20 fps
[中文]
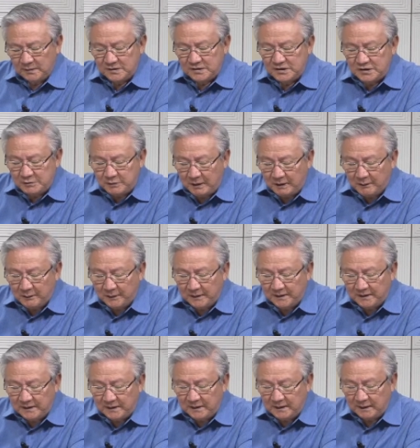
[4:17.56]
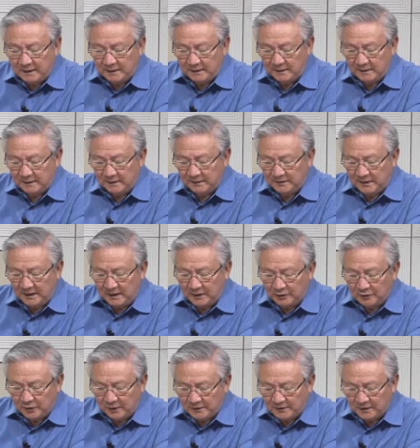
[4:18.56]
起源问题啊，神
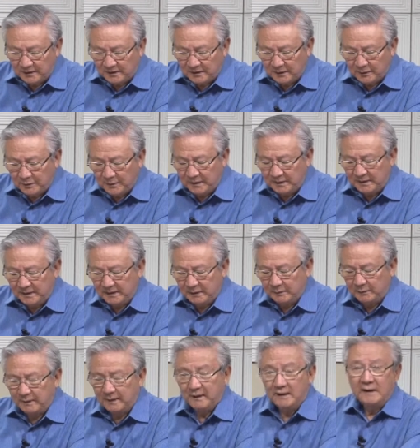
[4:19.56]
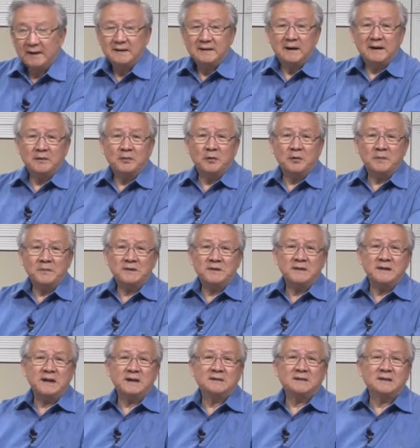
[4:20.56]
的创造这个问题的话，当我们
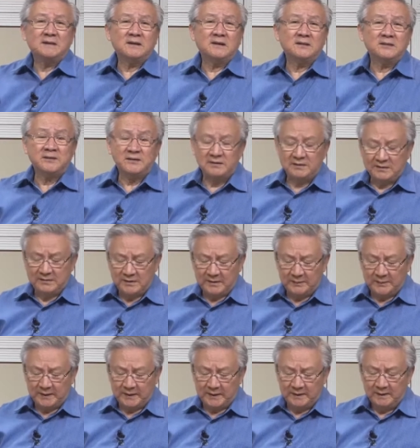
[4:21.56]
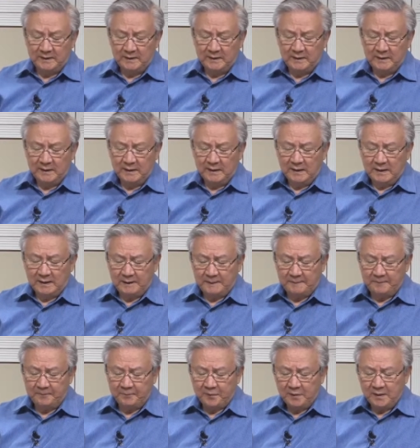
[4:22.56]
今天在这个世界上面呢，啊，